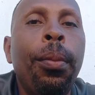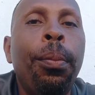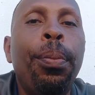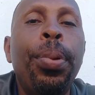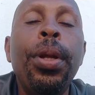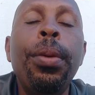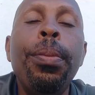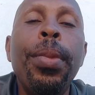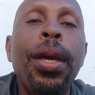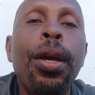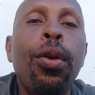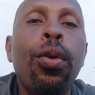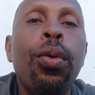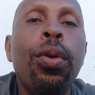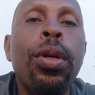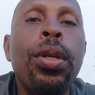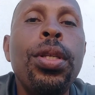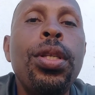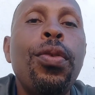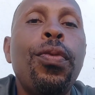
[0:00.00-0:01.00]
Primeiro,
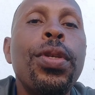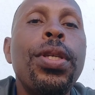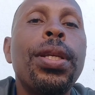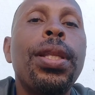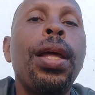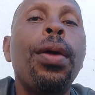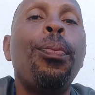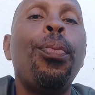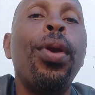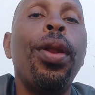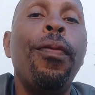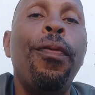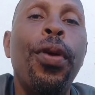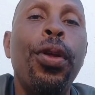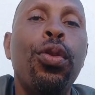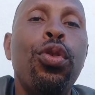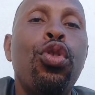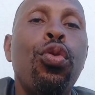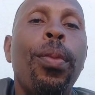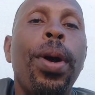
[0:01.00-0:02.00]
se você está por
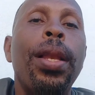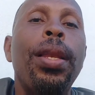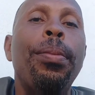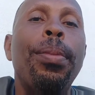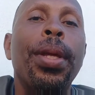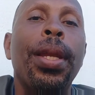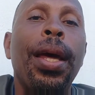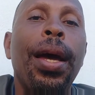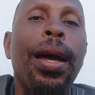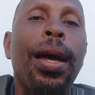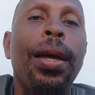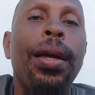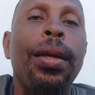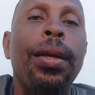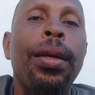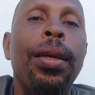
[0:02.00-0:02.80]
efeito de uma liminar